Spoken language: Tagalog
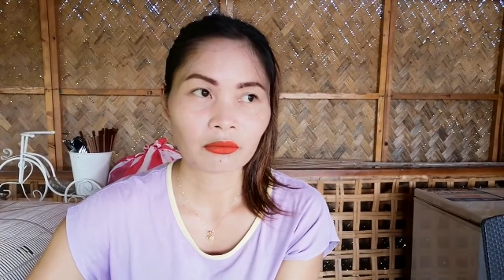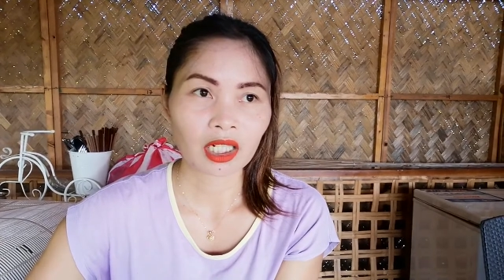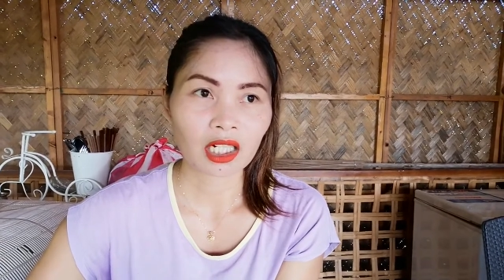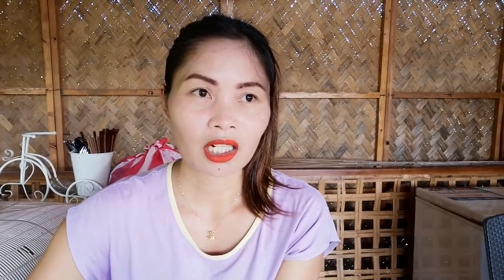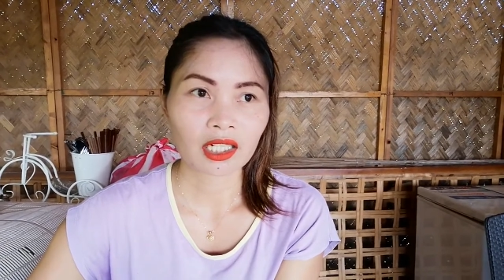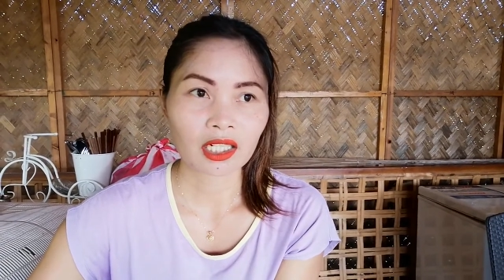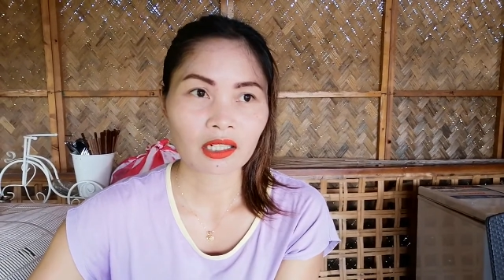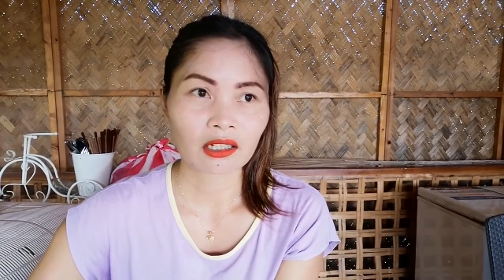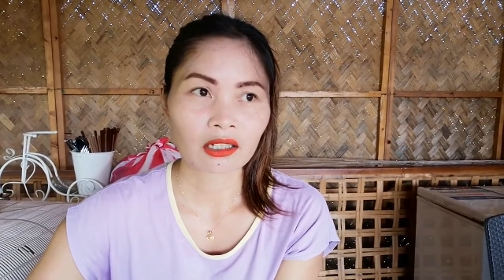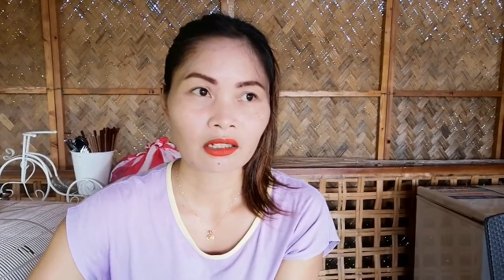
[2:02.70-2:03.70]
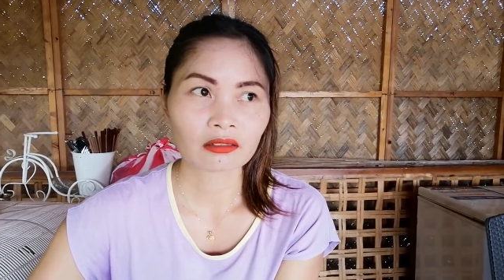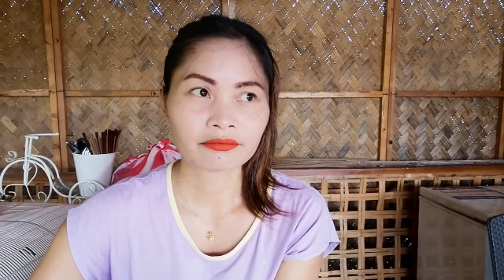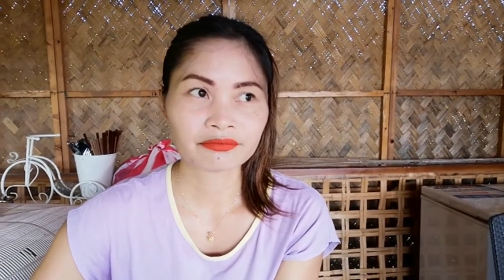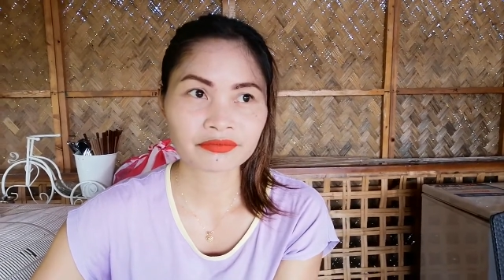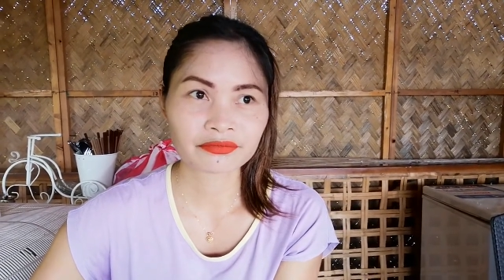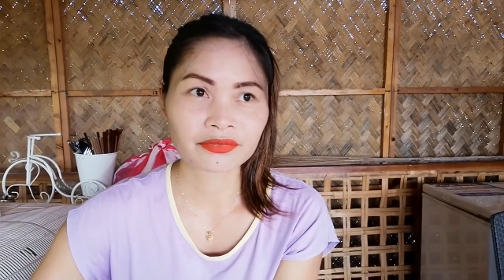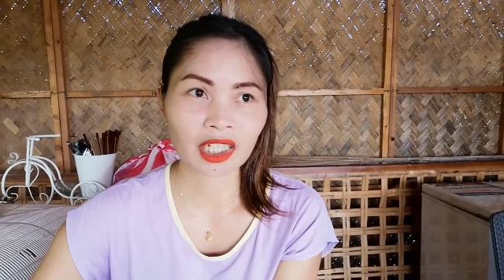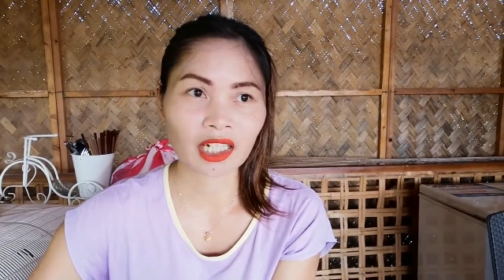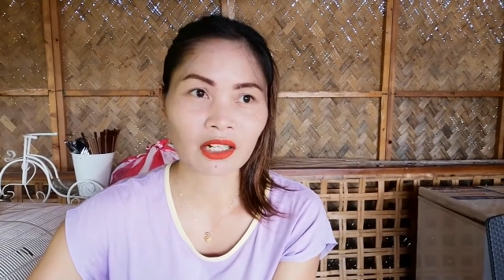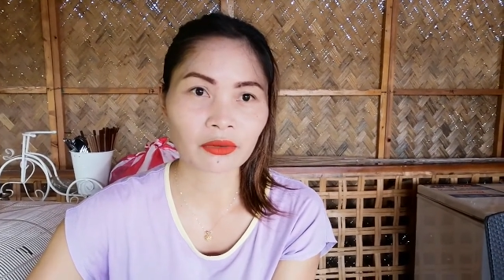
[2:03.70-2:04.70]
magagandang
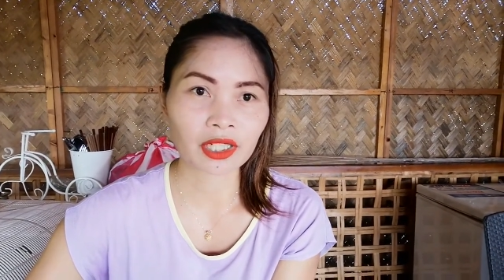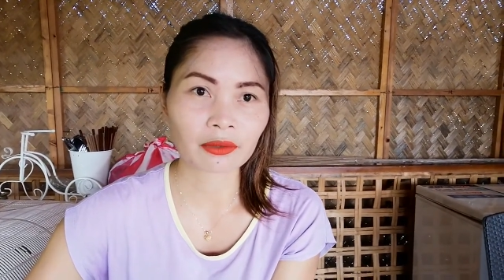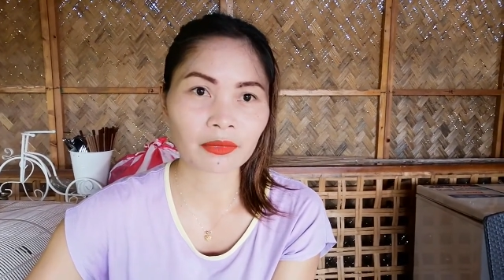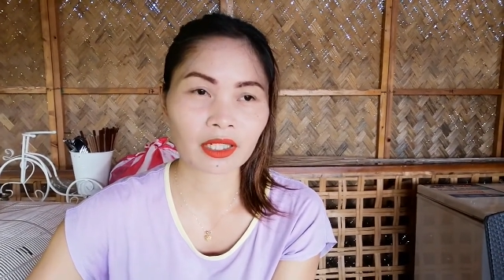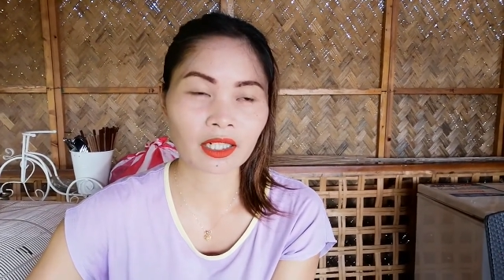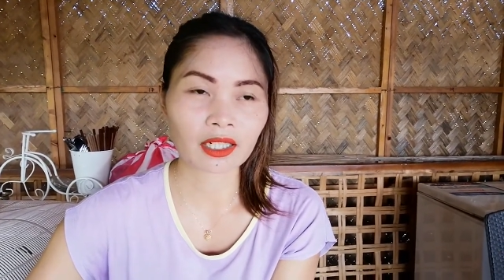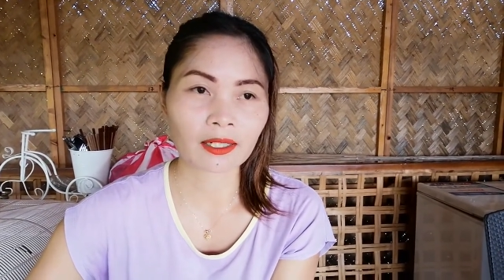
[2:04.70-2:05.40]
tanawin ng mga